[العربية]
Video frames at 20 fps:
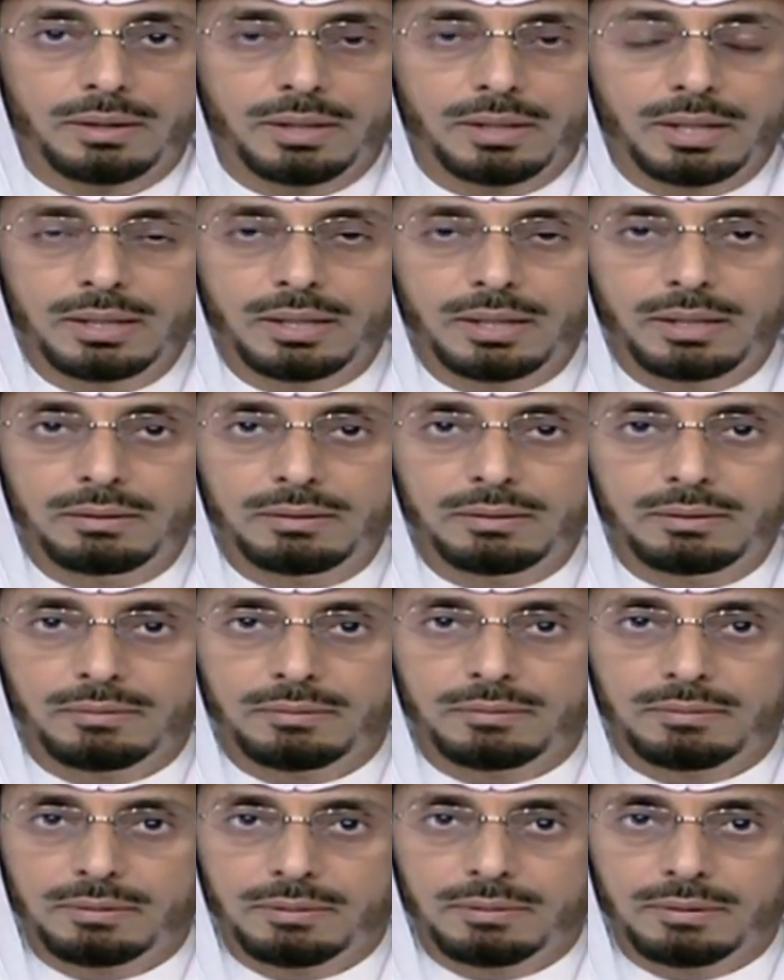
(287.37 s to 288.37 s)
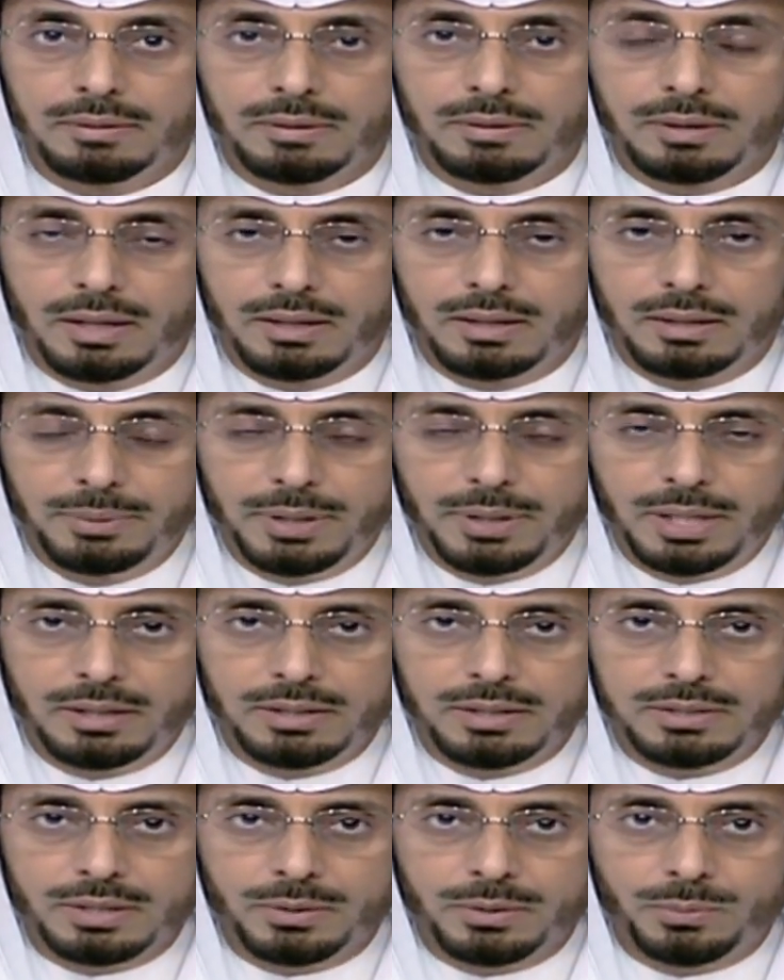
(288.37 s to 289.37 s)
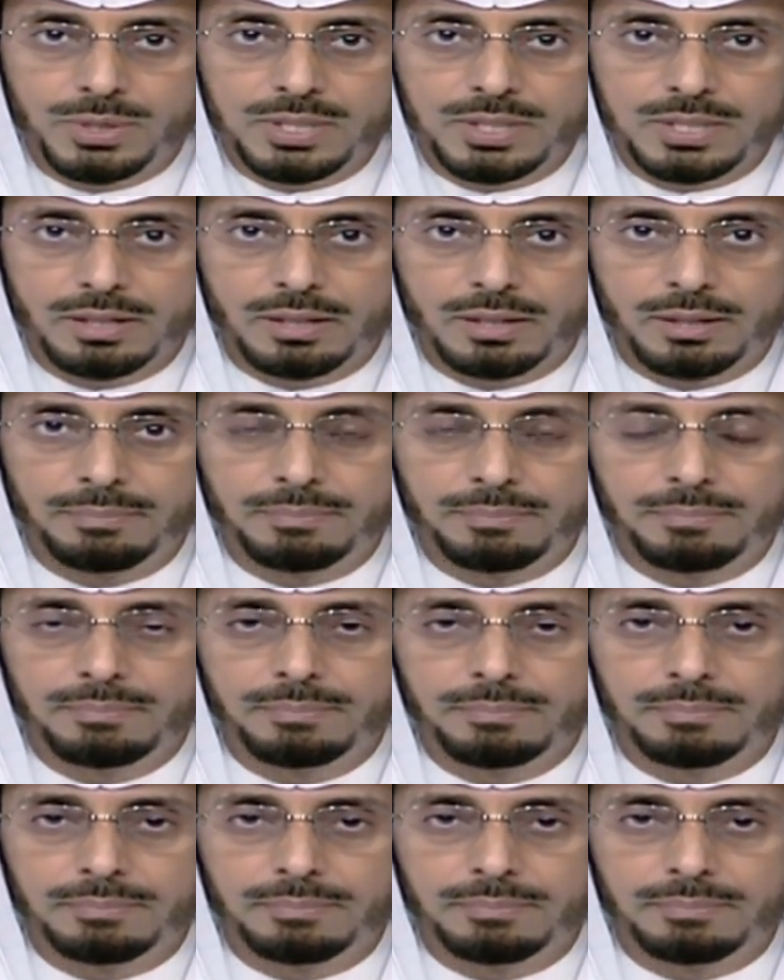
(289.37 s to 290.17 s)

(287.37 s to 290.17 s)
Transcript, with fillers: إذا النبي عليه الصلاة والسلام